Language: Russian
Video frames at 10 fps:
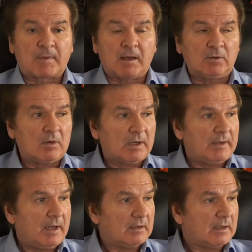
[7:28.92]
которая
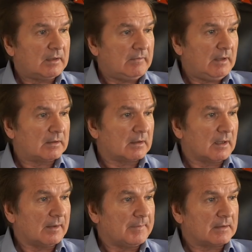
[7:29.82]
на это
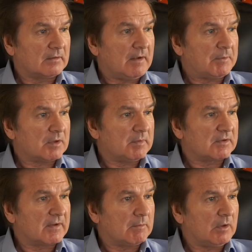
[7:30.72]
ответила. Значит, вопрос был
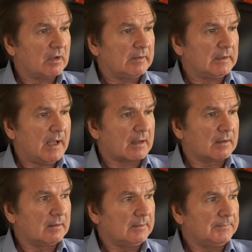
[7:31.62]
сформулирован
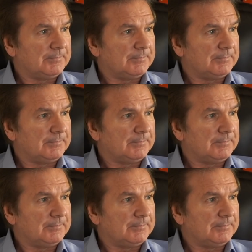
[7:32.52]
так.